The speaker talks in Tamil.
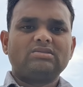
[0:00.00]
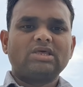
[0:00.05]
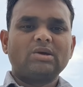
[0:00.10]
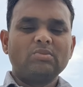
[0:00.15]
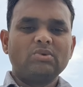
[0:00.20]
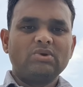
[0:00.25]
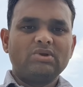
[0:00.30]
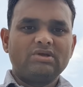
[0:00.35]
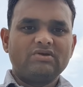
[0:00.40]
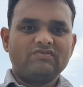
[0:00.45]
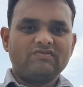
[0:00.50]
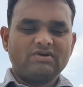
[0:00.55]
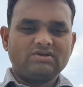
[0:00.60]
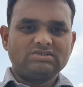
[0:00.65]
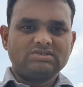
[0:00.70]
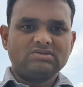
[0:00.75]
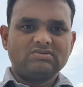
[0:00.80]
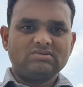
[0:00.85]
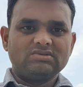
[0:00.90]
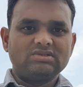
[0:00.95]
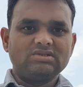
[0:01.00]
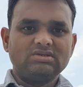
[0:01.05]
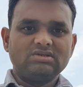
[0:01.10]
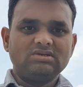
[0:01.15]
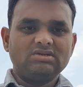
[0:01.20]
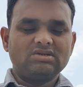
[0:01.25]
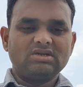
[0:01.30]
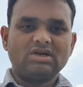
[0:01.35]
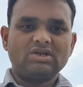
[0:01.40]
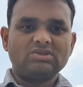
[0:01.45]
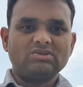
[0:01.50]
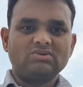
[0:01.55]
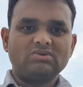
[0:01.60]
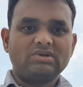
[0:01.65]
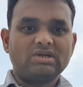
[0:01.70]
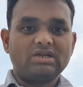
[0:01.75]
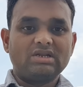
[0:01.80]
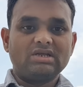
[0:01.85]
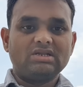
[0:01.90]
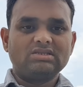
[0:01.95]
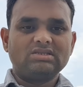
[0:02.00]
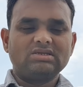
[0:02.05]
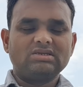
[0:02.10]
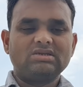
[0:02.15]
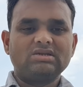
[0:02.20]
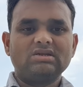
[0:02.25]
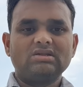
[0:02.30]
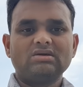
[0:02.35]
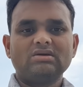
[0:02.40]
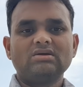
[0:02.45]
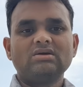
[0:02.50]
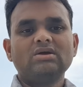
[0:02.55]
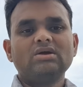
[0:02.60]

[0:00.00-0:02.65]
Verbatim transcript: தமிழ் நியூ ஃபங்க்ஷன் வந்து நடத்தணும் ரெண்டாயிரத்தி எட்டில்